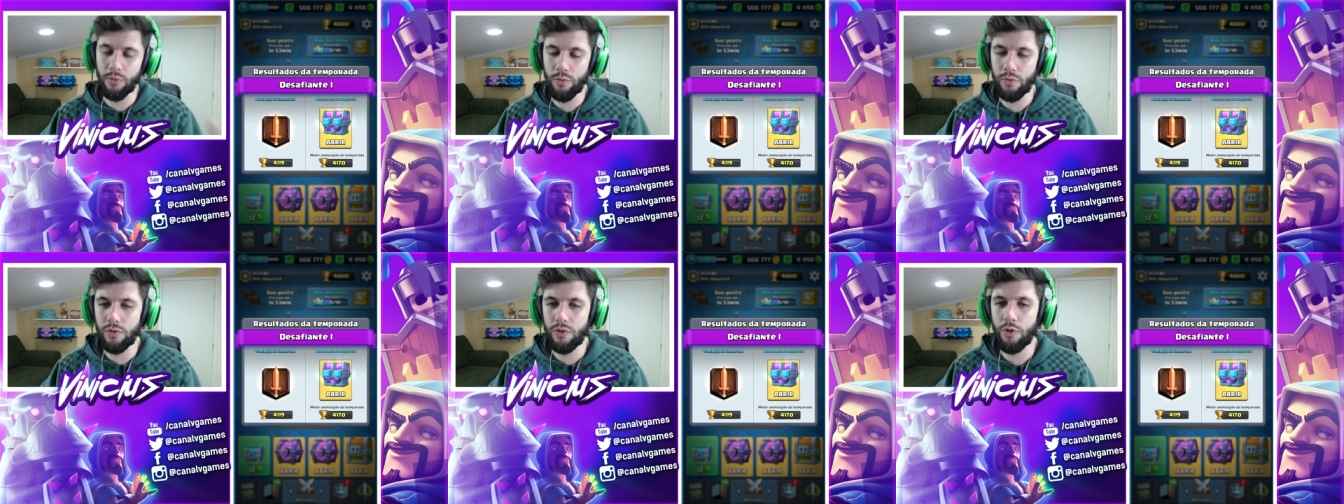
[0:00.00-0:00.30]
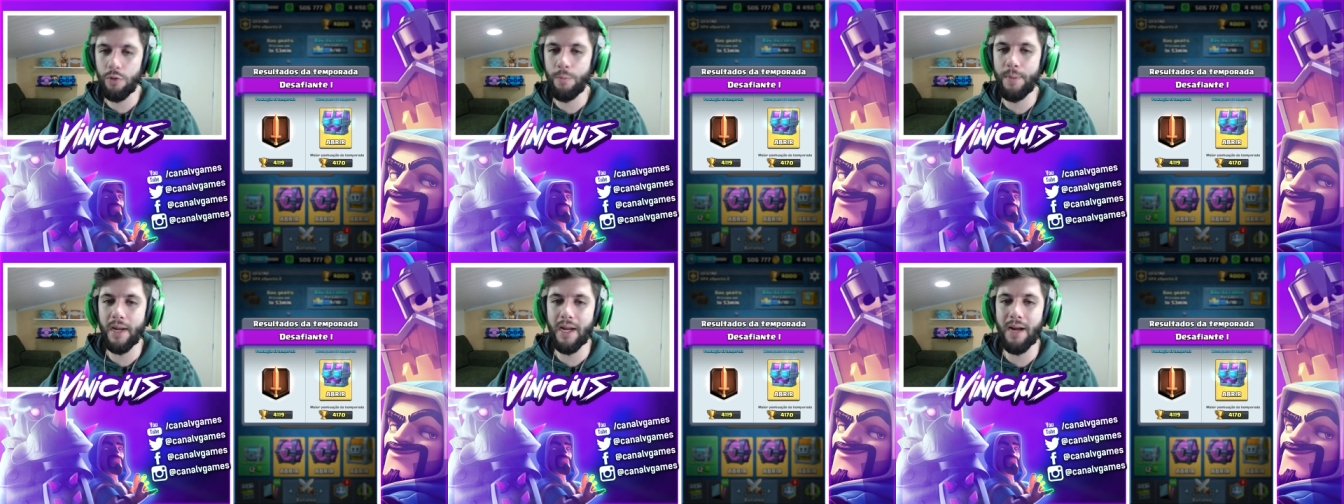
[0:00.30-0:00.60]
eu
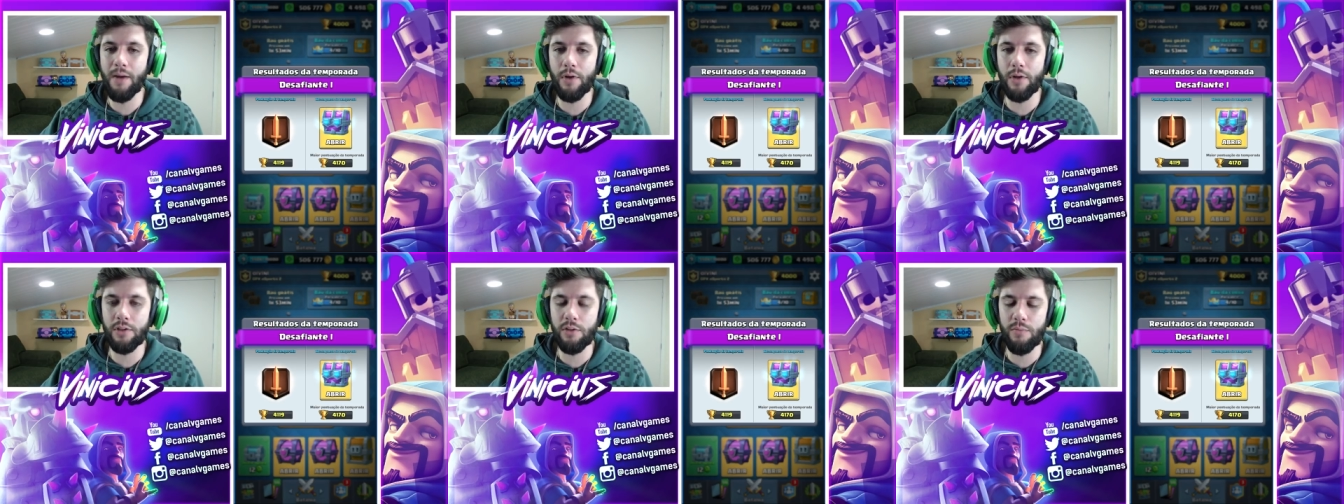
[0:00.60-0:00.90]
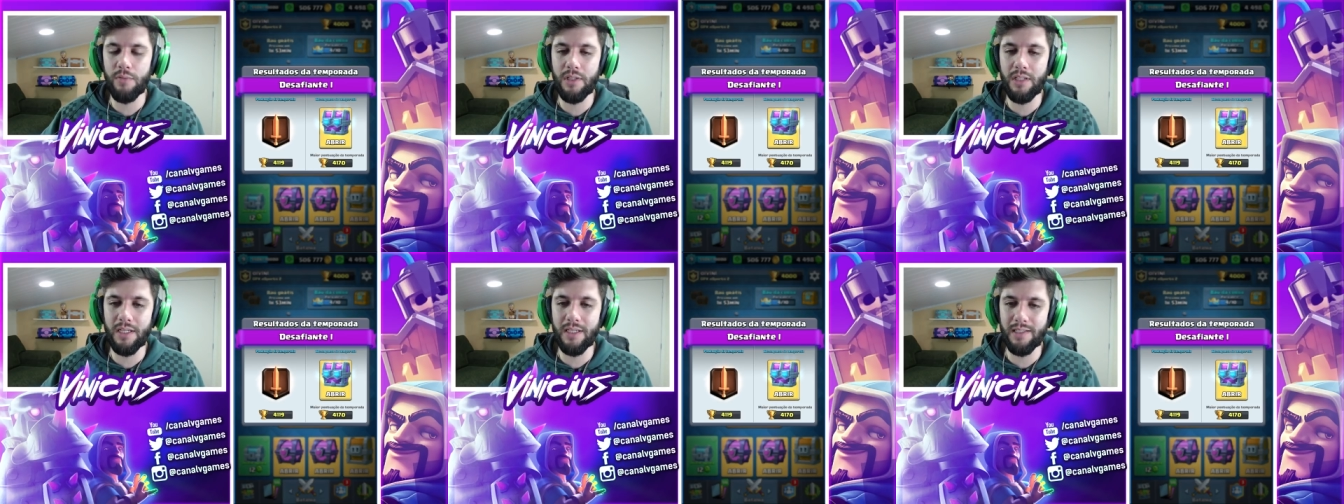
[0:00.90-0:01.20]
consigo pegar
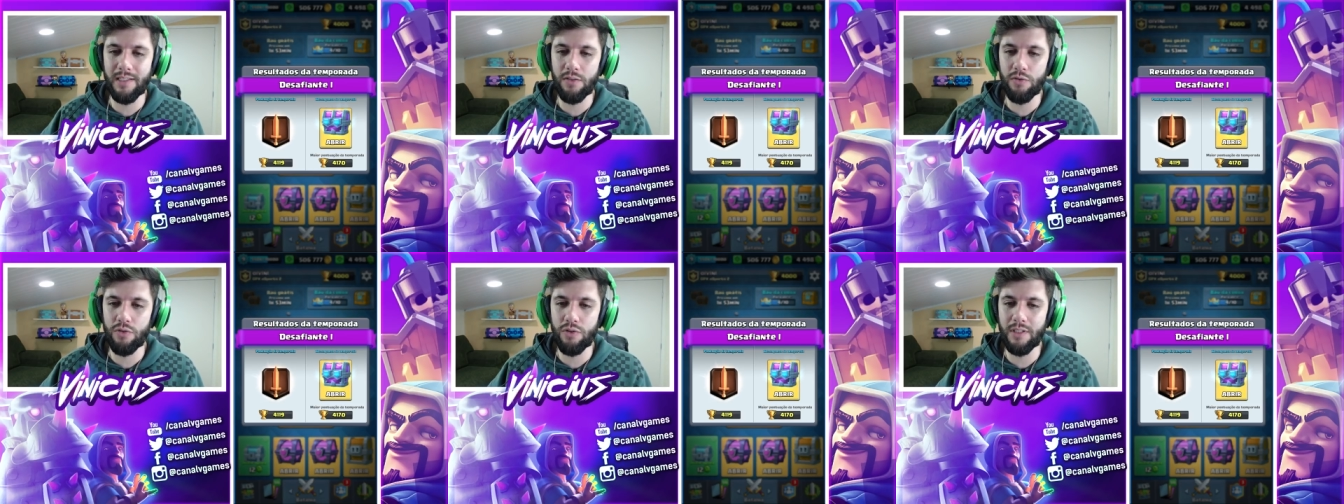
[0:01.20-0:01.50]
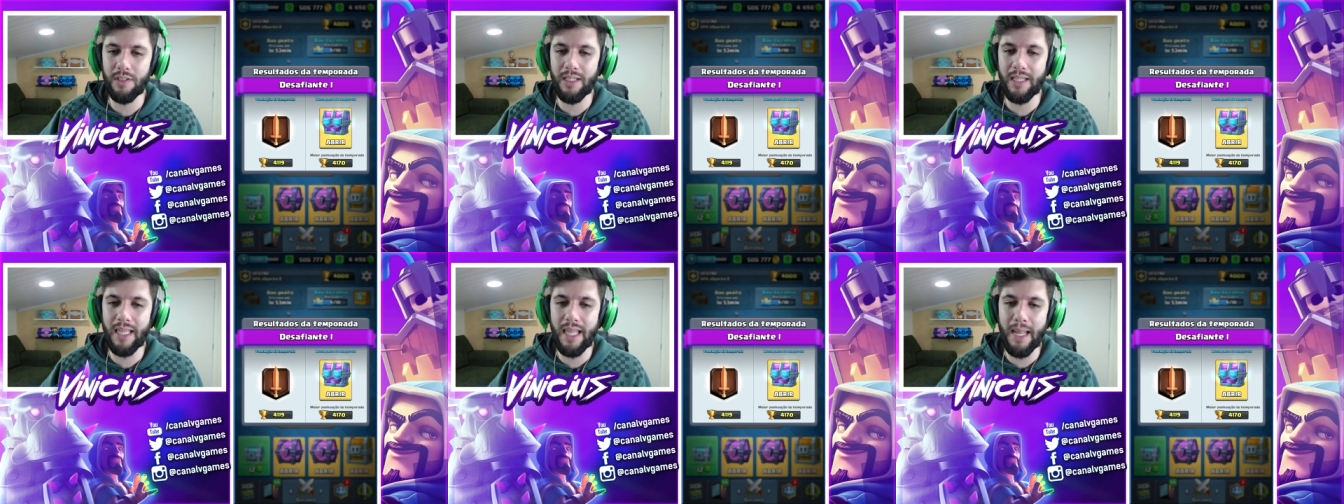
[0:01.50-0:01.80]

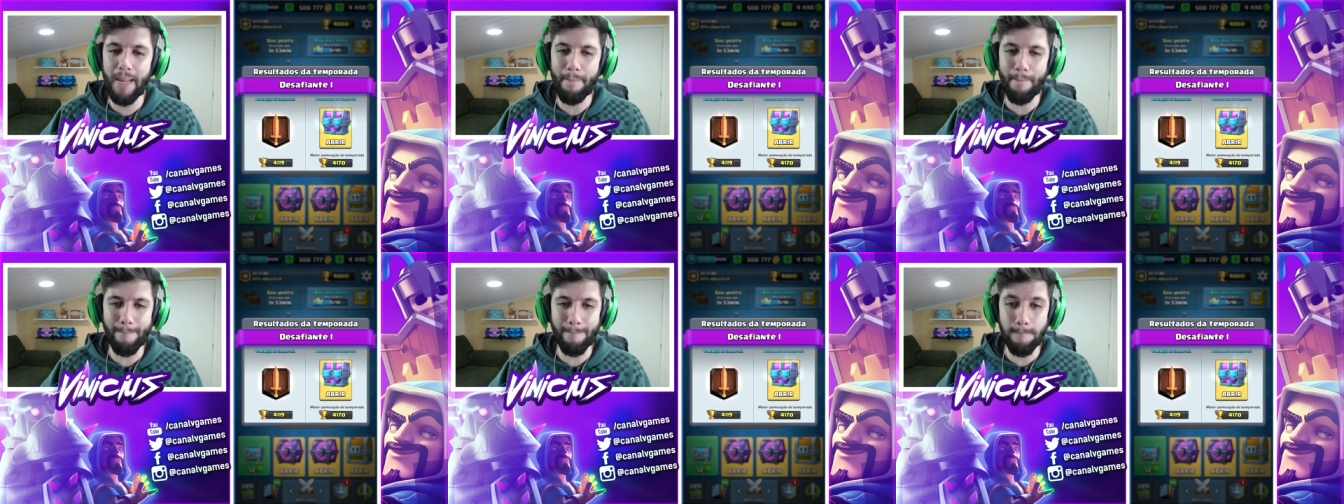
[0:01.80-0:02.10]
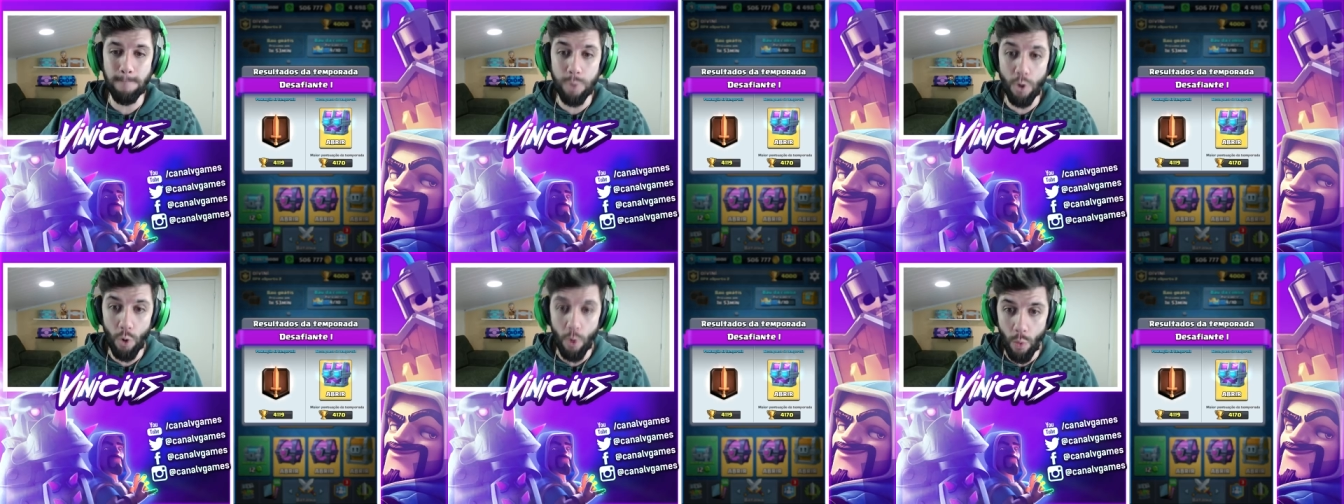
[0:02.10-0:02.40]
4.300 de
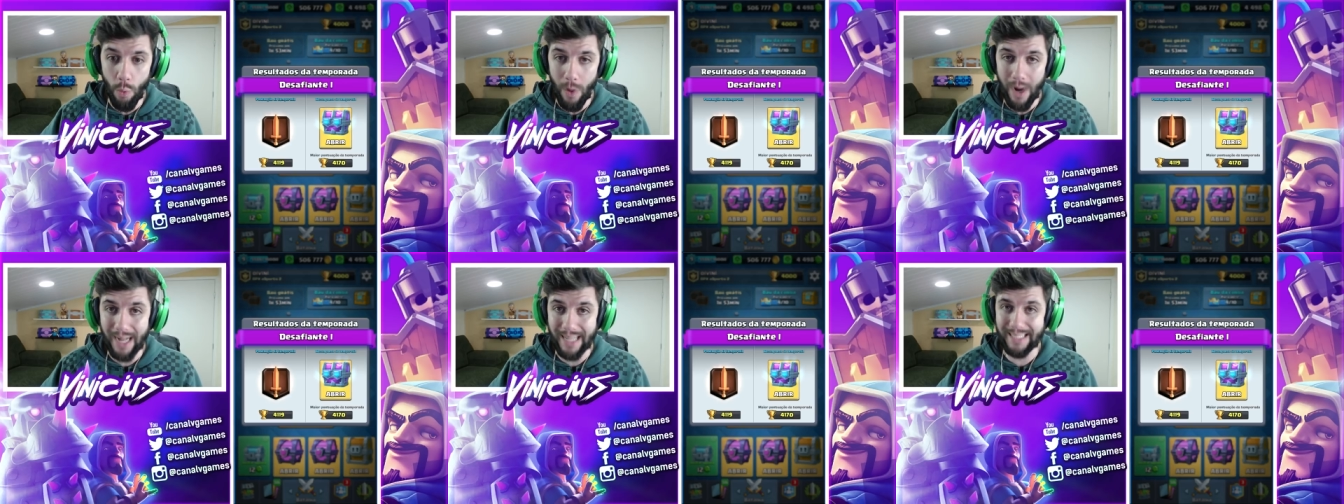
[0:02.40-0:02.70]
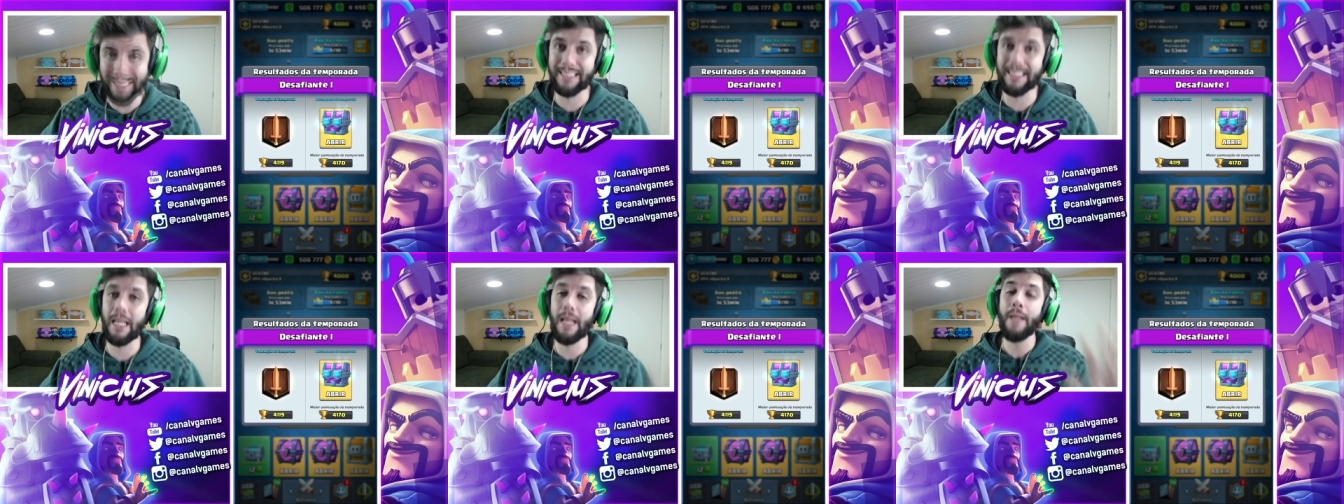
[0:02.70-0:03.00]

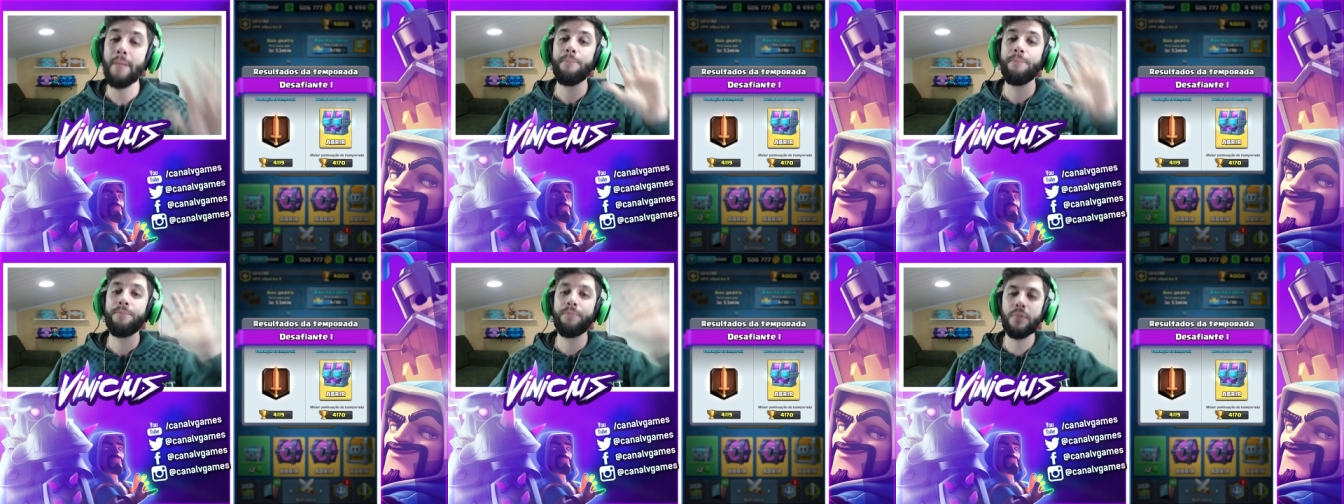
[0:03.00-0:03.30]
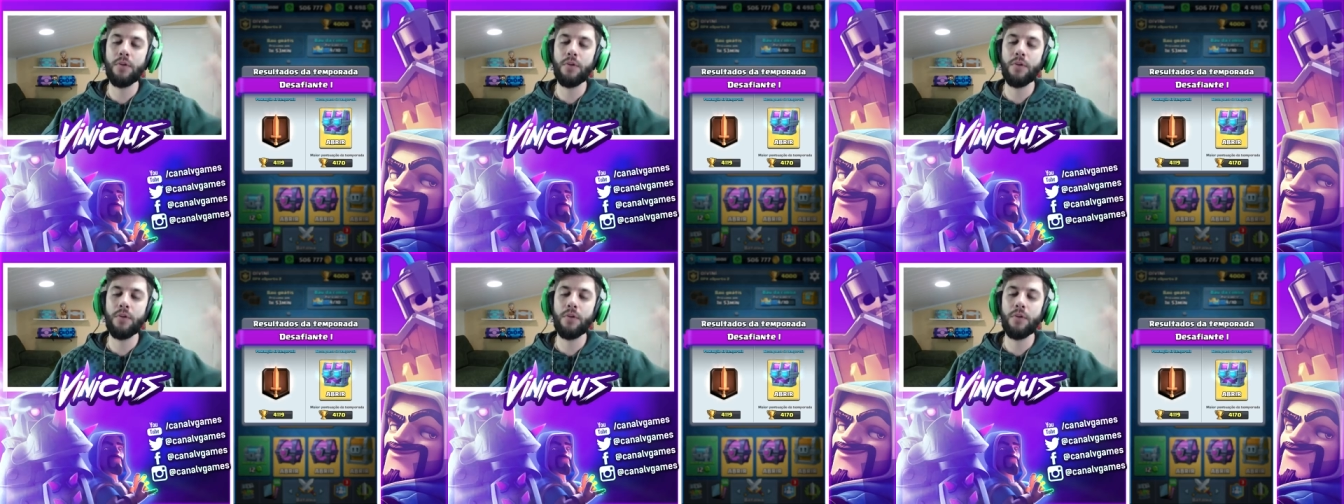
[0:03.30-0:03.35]
boas.